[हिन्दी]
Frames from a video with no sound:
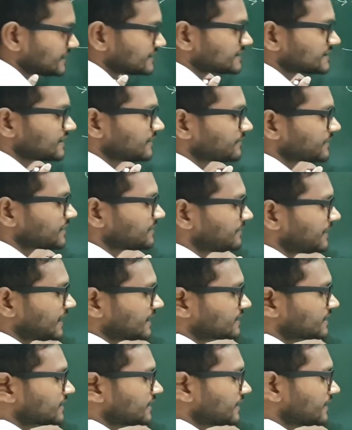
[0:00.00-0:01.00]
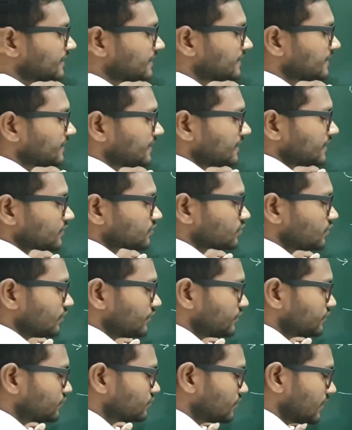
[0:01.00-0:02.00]
एलसीएम की बात करें तो
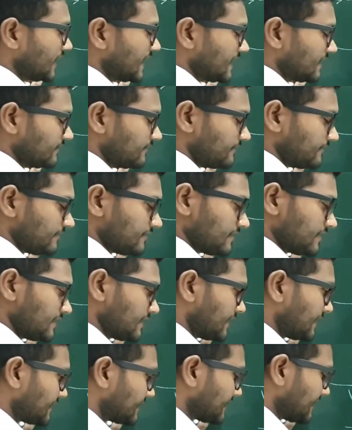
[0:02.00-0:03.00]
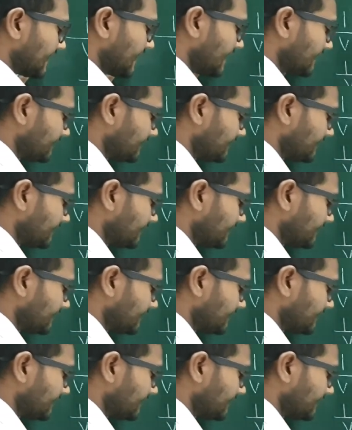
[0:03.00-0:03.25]
यू एफ यानी कि